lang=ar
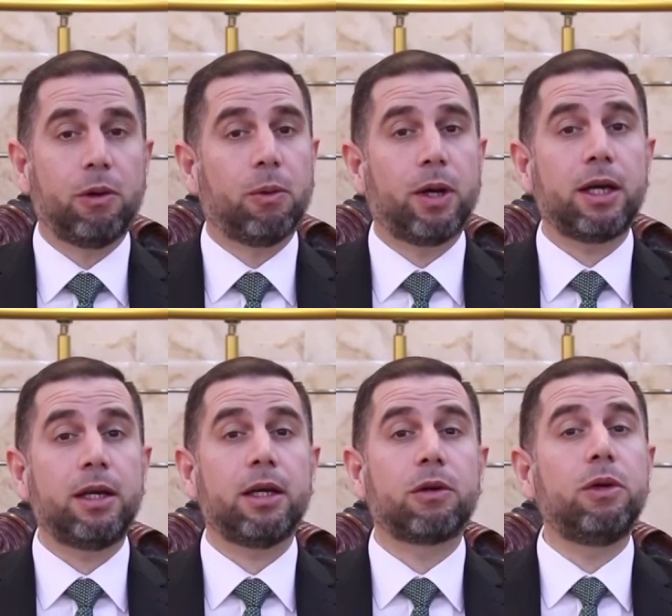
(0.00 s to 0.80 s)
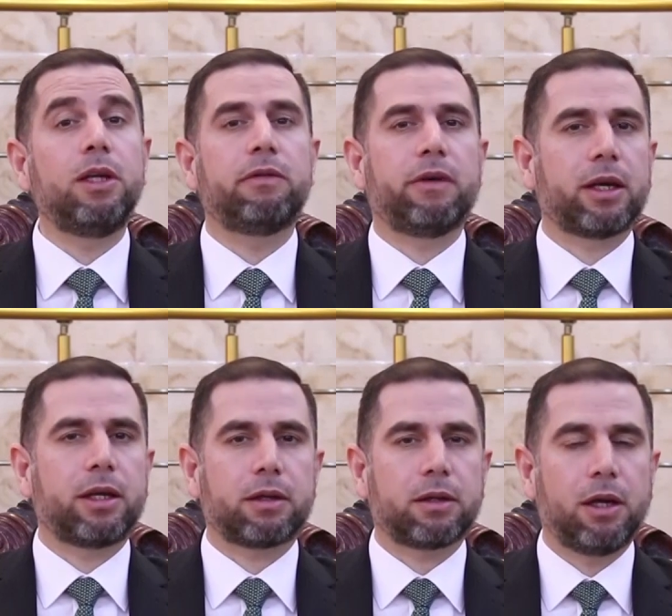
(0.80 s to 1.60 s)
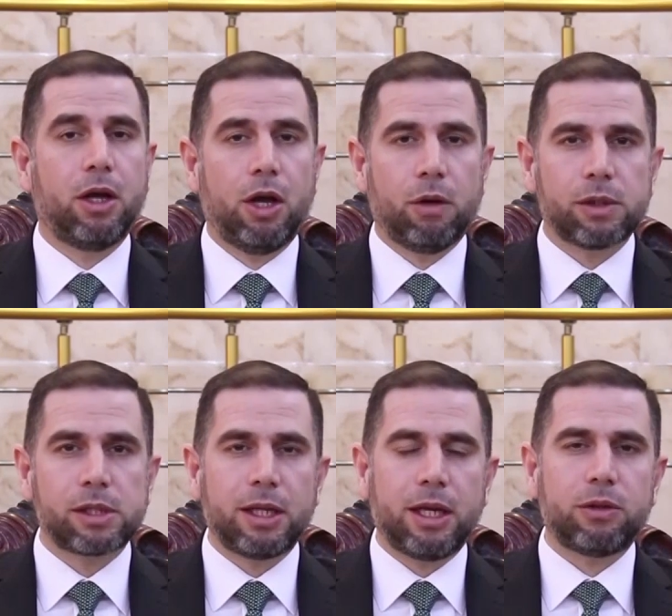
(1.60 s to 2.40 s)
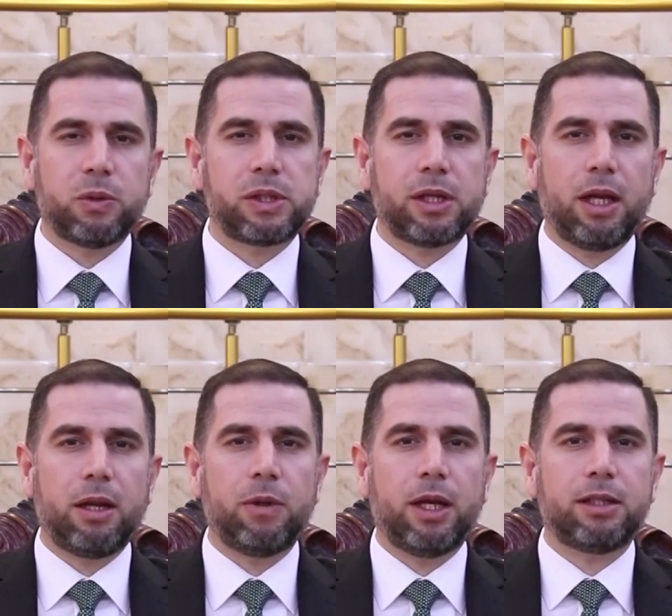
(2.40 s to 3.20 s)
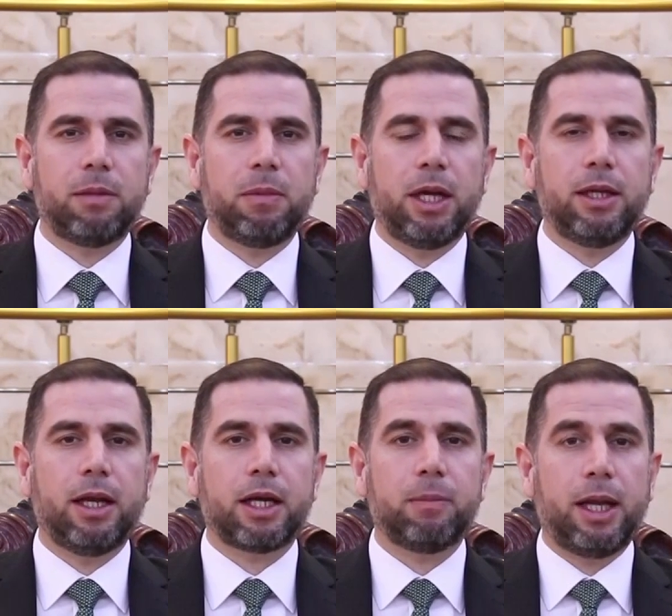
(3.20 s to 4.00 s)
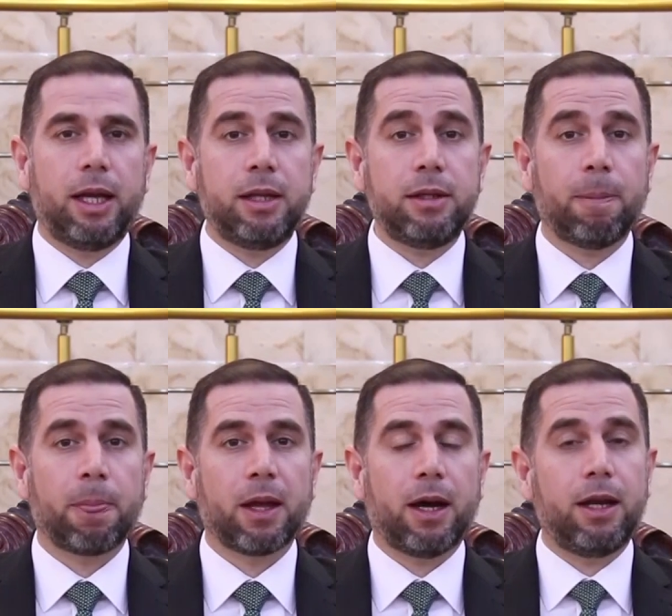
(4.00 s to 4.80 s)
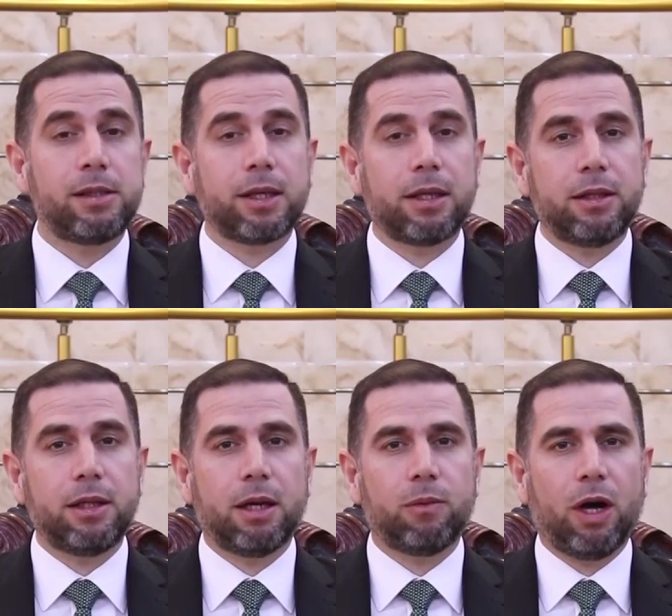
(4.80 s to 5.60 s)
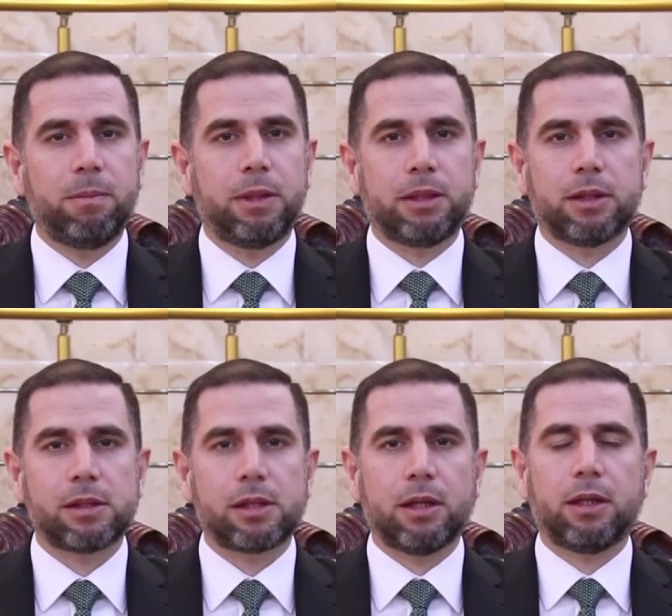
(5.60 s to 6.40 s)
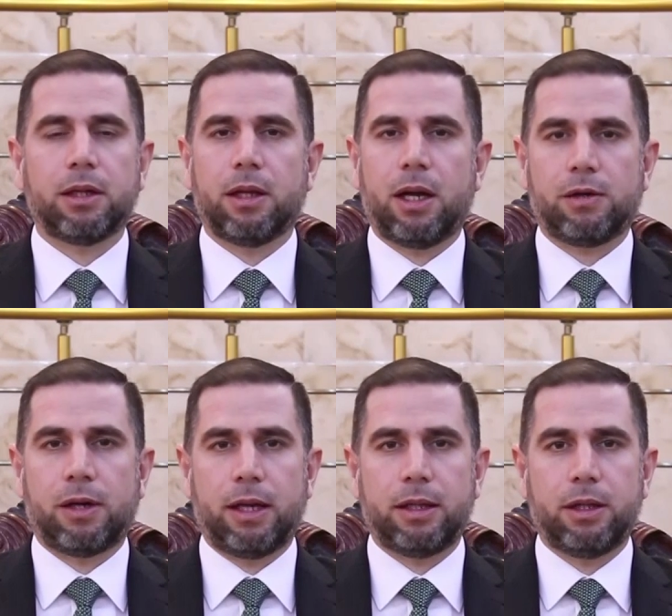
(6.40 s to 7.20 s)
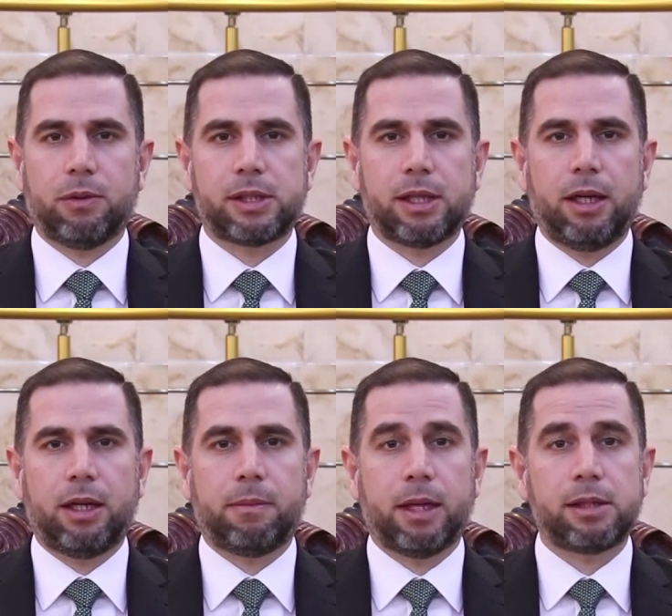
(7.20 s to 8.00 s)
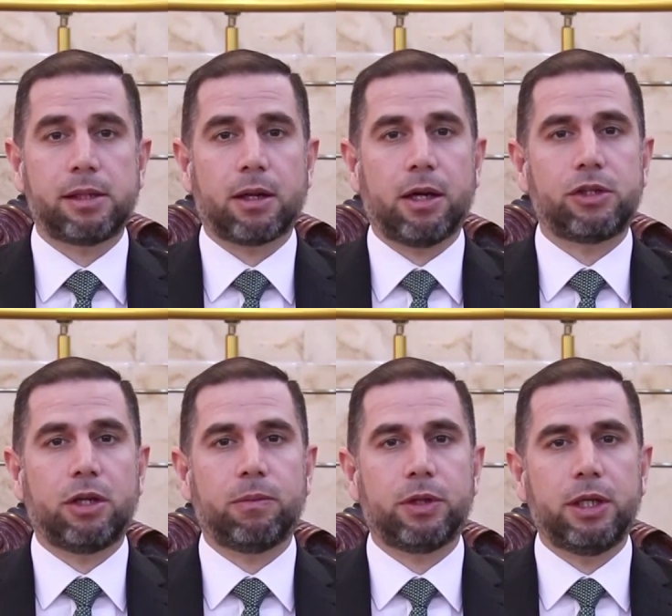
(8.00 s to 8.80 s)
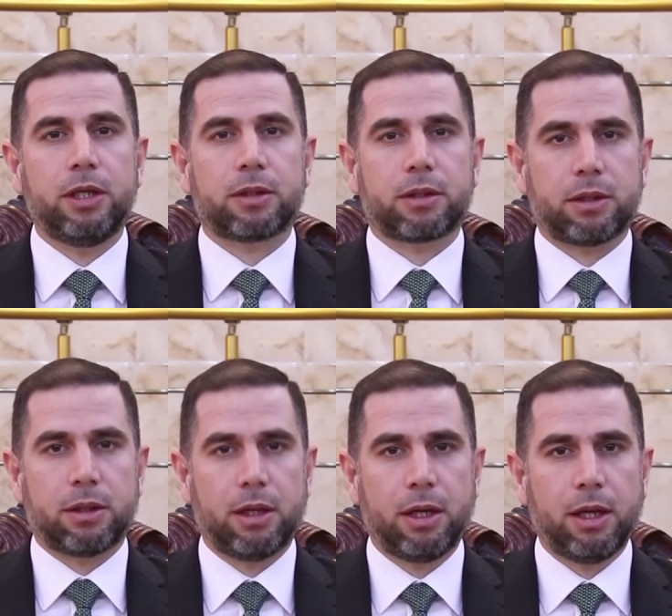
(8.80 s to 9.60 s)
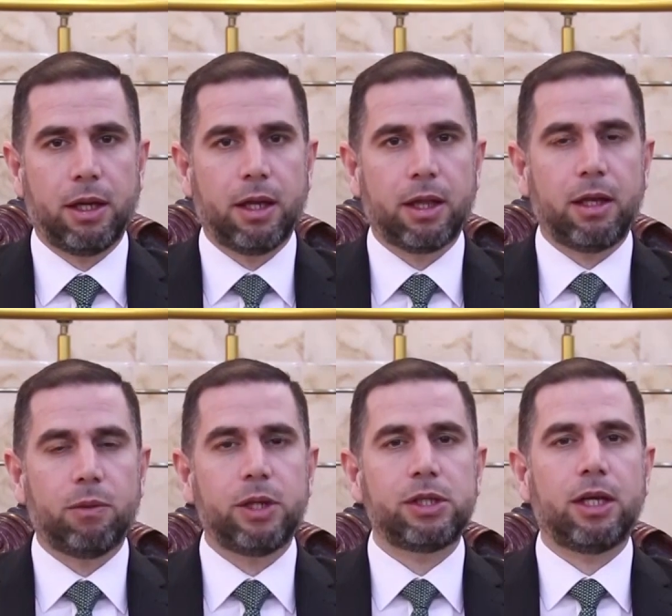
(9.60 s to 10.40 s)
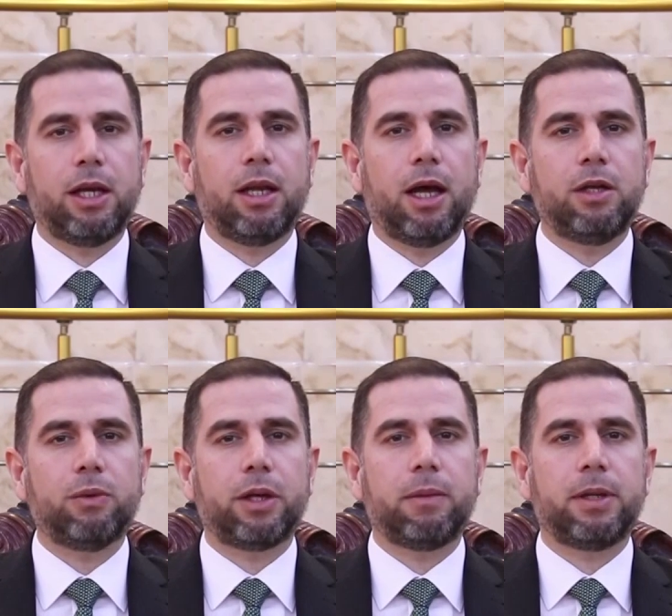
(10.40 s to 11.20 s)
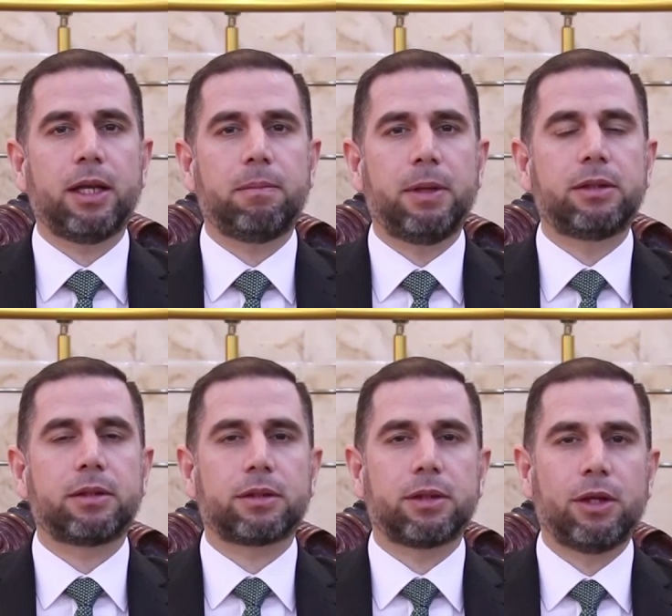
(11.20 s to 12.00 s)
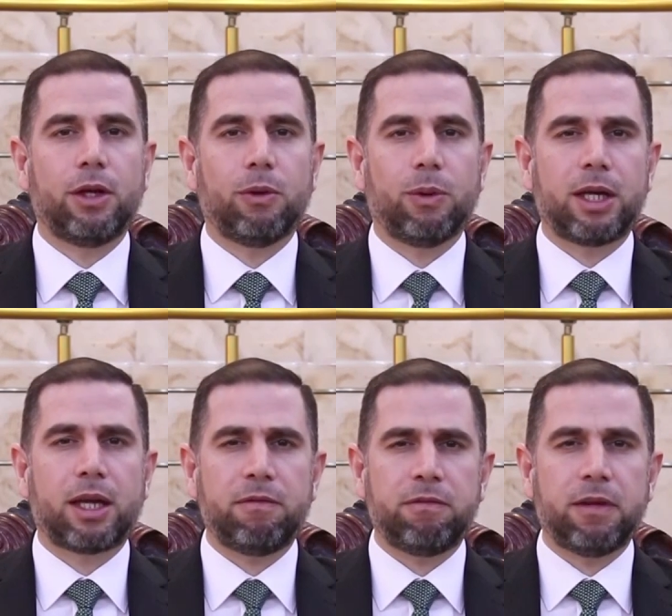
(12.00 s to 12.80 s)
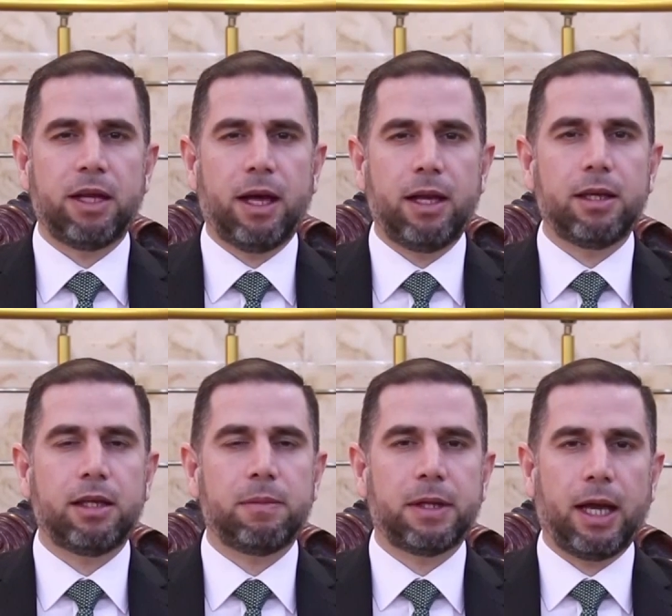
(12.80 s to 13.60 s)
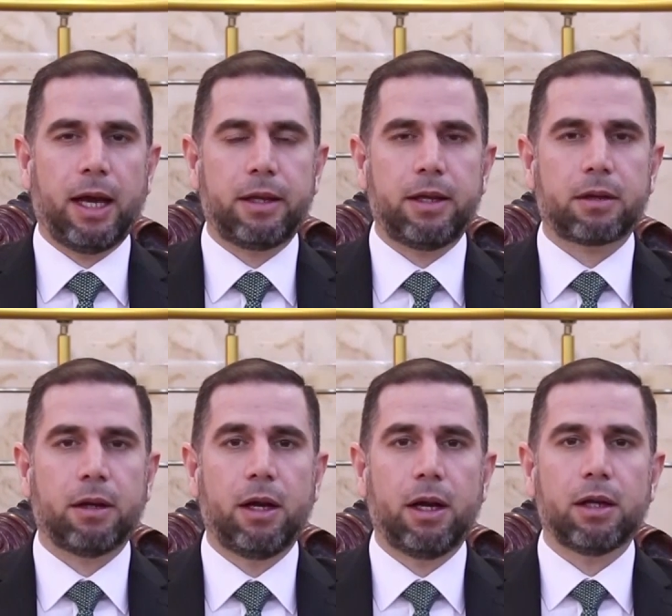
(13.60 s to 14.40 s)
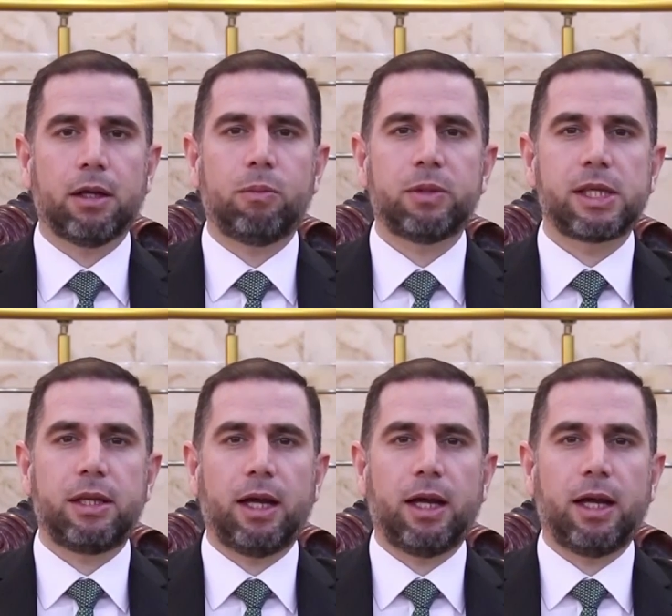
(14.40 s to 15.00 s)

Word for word: وغنى كل فقير والصلاه والسلام الاتمان الاكملان على سيدنا محمد صلى الله عليه وسلم السراج المنير ذي الوجه الانور من البدر والكف الالين من الحرير اللهم صل